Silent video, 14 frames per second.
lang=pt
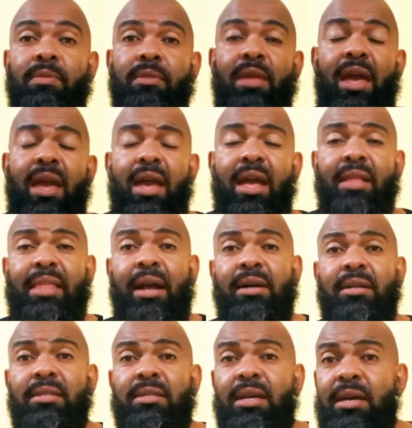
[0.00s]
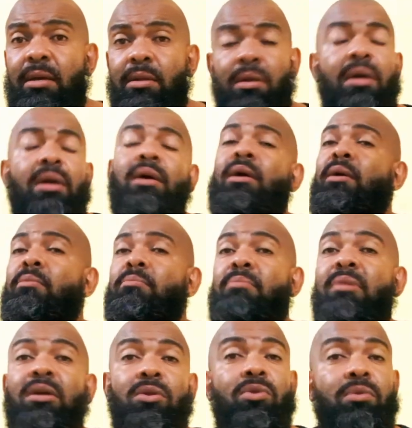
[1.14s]
É, tá cantando.
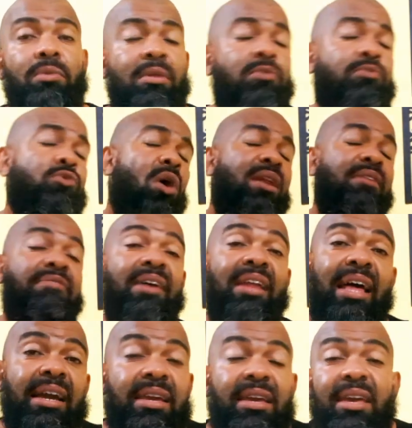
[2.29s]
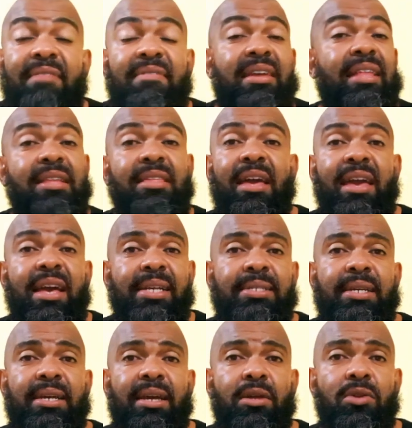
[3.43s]
Mano, torna a falar aqui, a verdade é
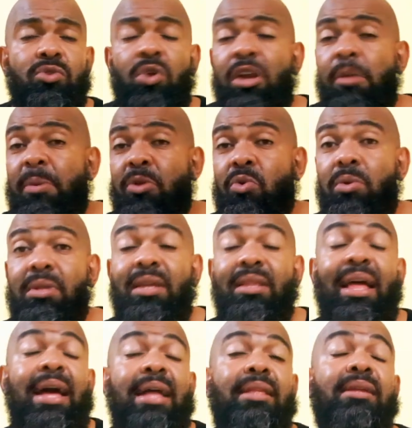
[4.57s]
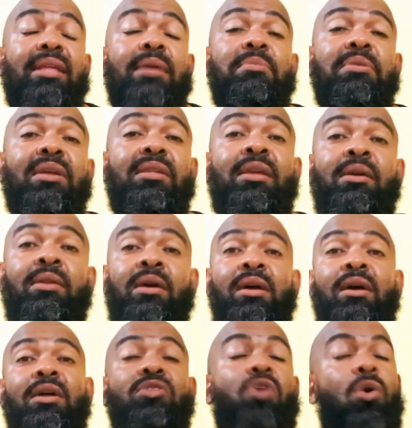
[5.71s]
essa. Eu não tô aqui para esconder nada, tá me entendendo?
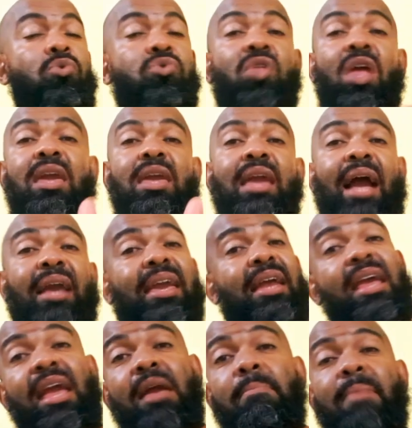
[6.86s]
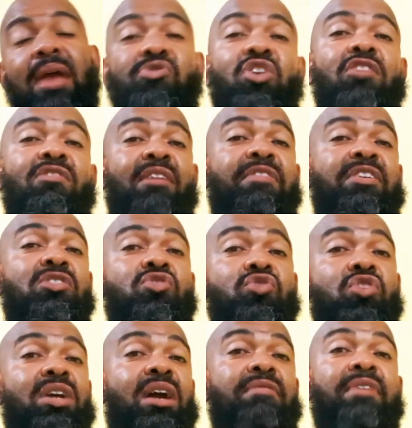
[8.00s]
Não tem aquele remédio que vai fazer o seu
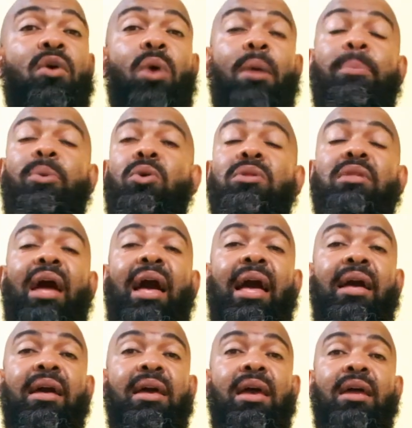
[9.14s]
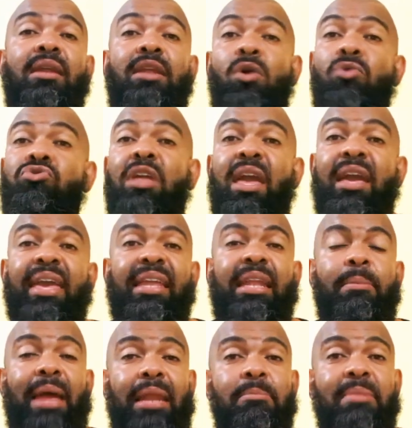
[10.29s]
triga-ferro aprontar. Não tem aquela
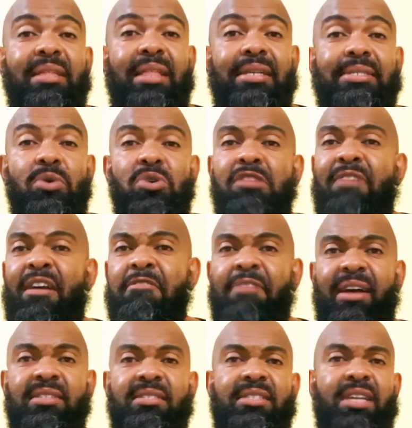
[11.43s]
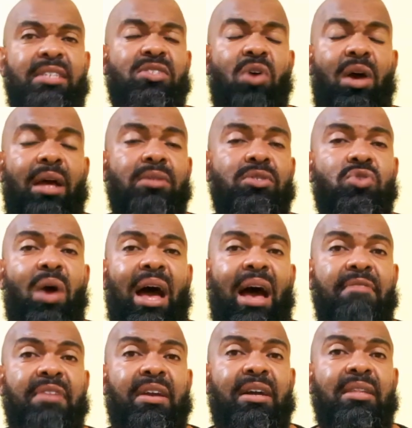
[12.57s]
alimentação que vai fazer sua, sua
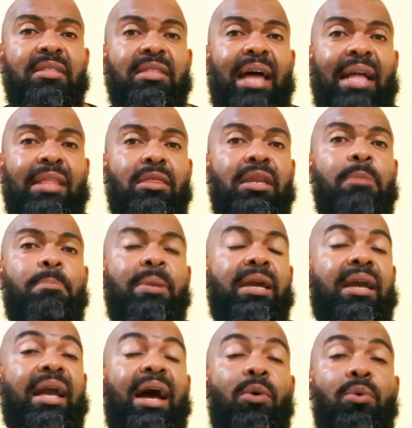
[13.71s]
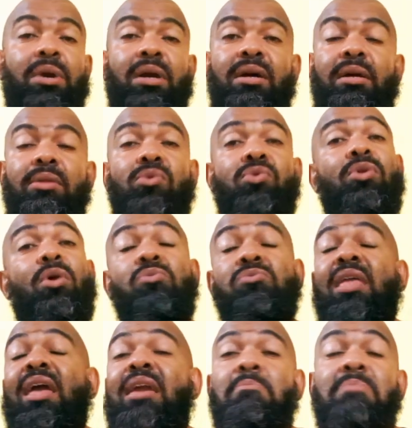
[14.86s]
ave cantar, triplicar o canto. Não
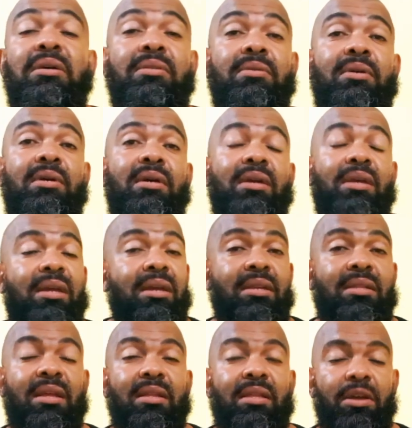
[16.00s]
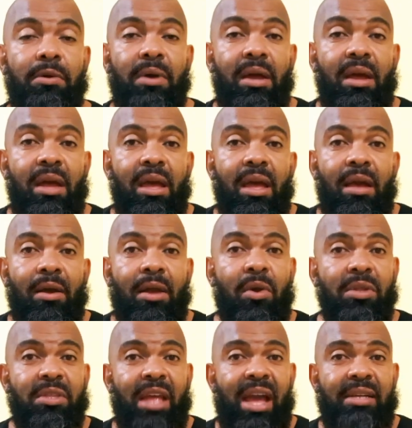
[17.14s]
tem, mano. Entendeu? O que
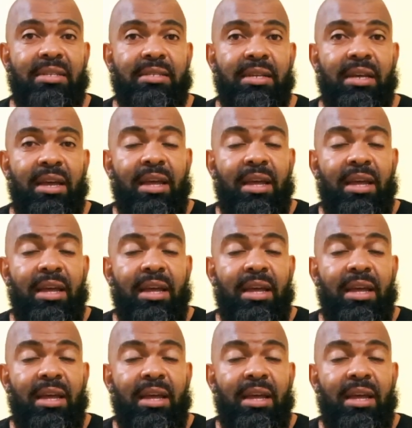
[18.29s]
acontece?